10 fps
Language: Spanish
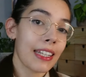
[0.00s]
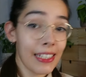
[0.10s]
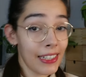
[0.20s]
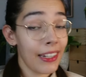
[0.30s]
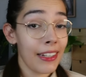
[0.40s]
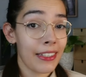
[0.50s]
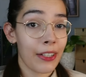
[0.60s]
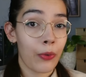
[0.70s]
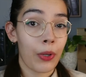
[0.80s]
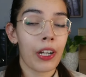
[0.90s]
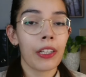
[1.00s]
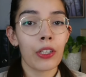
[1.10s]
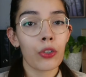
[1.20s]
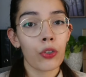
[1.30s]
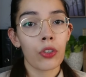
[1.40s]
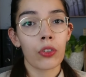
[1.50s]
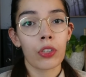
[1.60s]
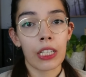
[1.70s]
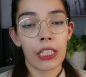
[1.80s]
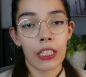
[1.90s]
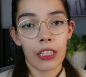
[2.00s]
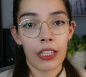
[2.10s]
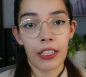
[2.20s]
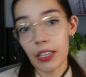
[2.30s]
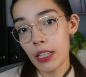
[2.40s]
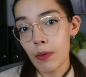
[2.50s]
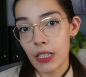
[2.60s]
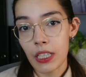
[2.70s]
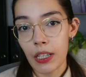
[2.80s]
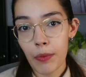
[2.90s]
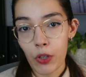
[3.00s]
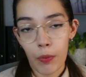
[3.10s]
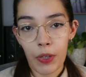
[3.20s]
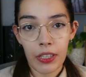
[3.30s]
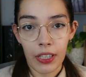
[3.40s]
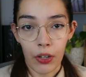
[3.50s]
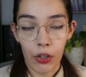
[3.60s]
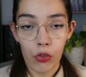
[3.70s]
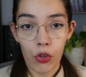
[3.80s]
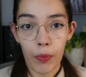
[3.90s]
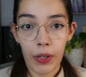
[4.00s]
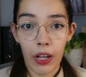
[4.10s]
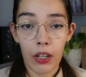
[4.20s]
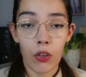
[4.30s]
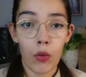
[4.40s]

Esta ley se encuadra dentro de otras iniciativas de medio ambiente de la Unión Europea,